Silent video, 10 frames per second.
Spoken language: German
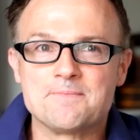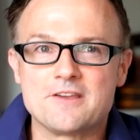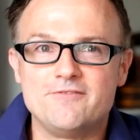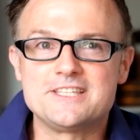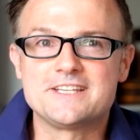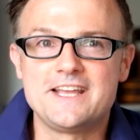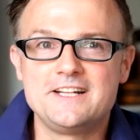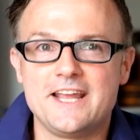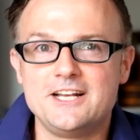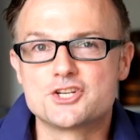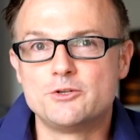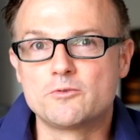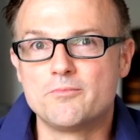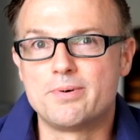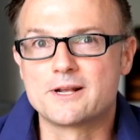Wette gegen die englische
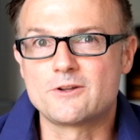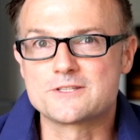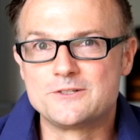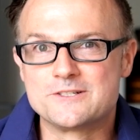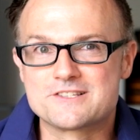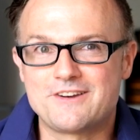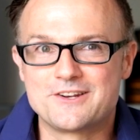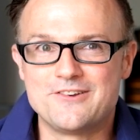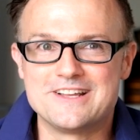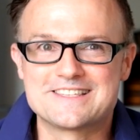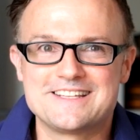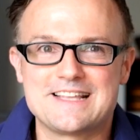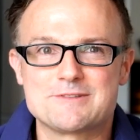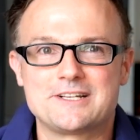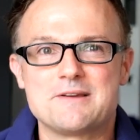Notenbank 1992.
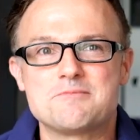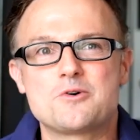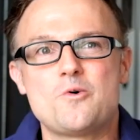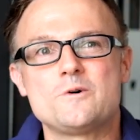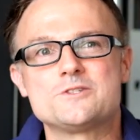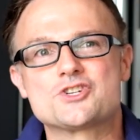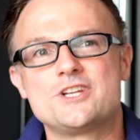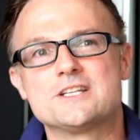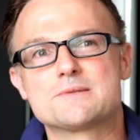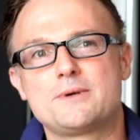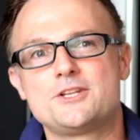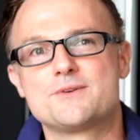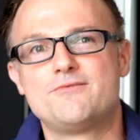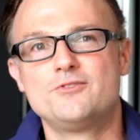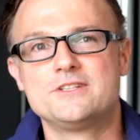Damals hat er im großen Stil das
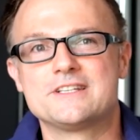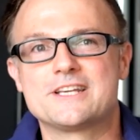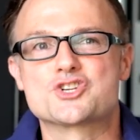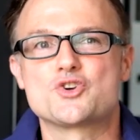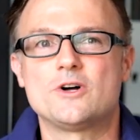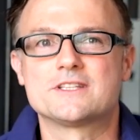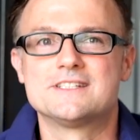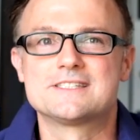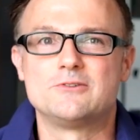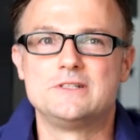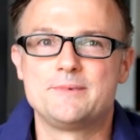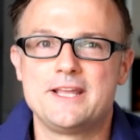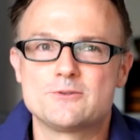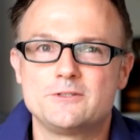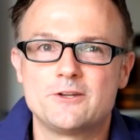britische Pfund geschortet und im
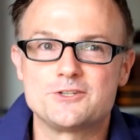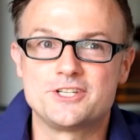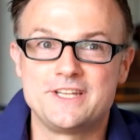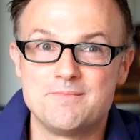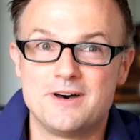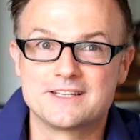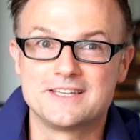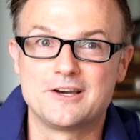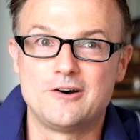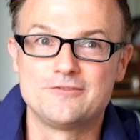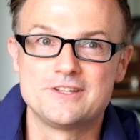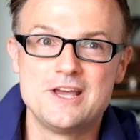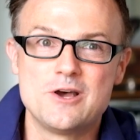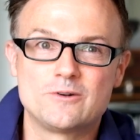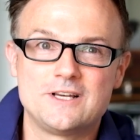Gegenzug die deutsche D-Mark gekauft
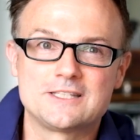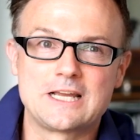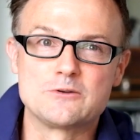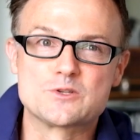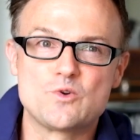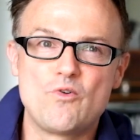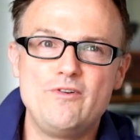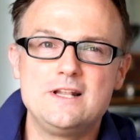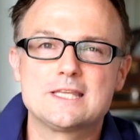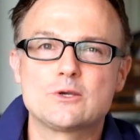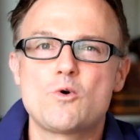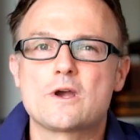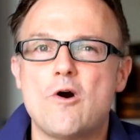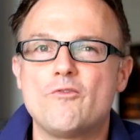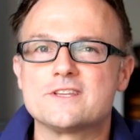und hat dadurch so viel Druck
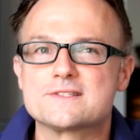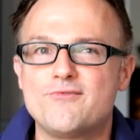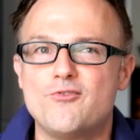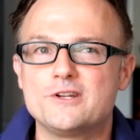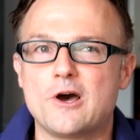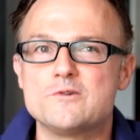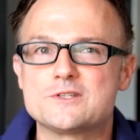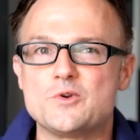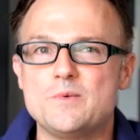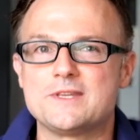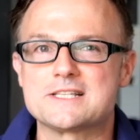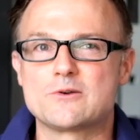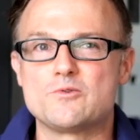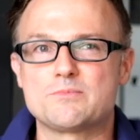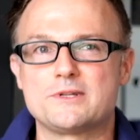auf das Pfund ausgeübt, dass
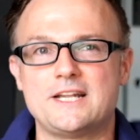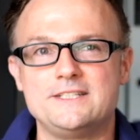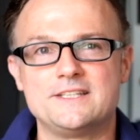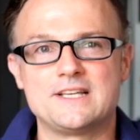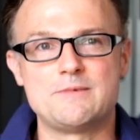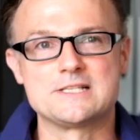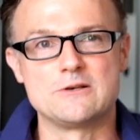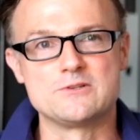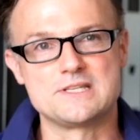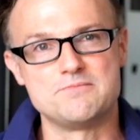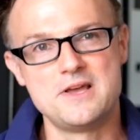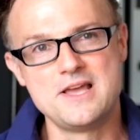Großbritannien damals aus dem